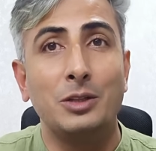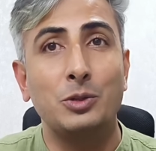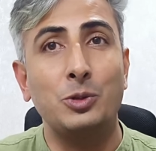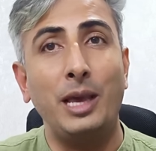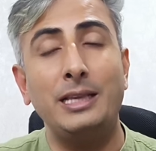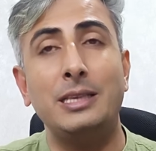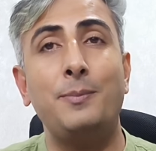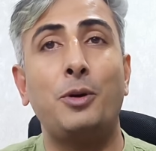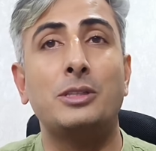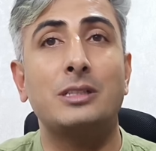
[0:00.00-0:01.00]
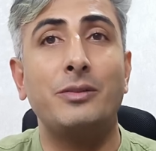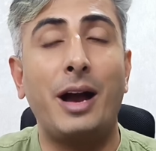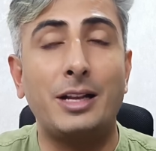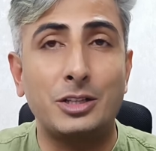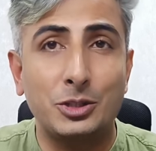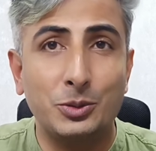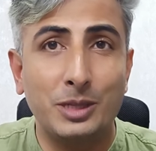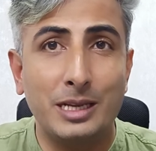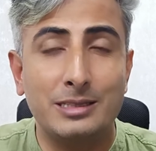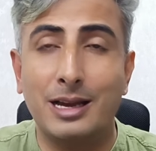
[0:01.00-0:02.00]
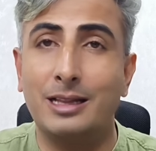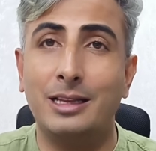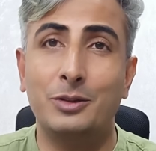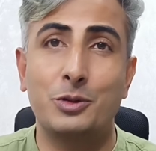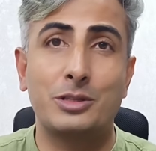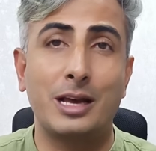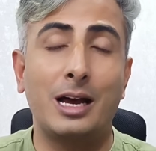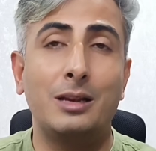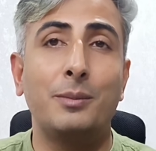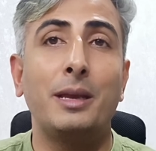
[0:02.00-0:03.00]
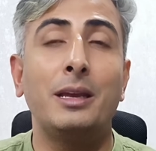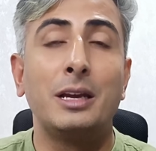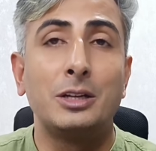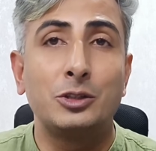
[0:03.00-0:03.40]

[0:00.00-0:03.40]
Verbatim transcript: दोस्तों इसी पॉजिटिव एटीट्यूड के साथ हिंदुस्तान में